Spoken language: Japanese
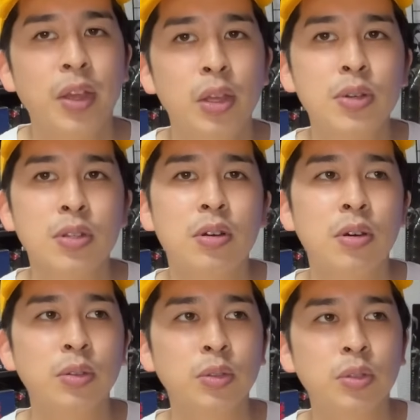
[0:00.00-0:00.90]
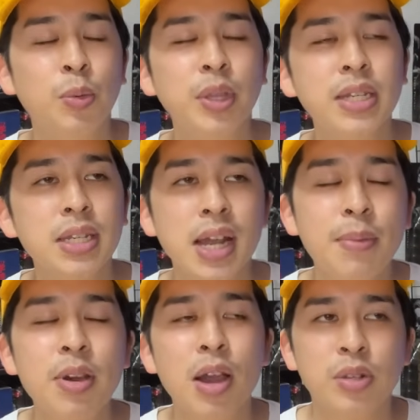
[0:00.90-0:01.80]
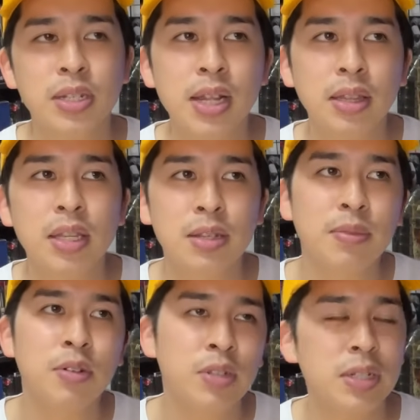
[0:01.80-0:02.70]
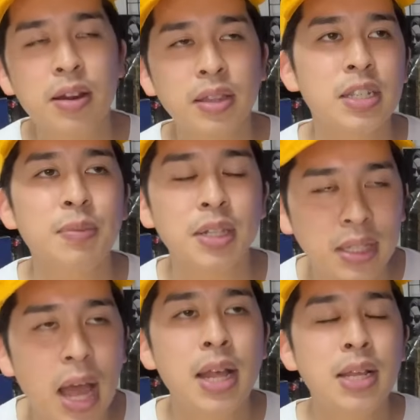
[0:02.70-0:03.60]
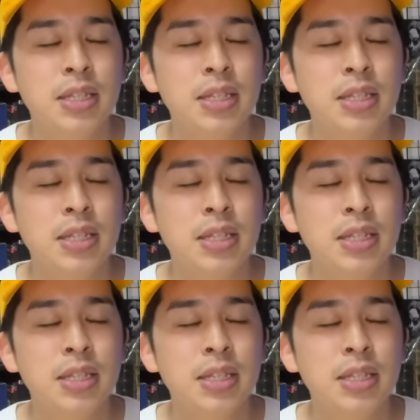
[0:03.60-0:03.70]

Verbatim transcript: 要はその、友達仲間が失ってしま、失われてしまった、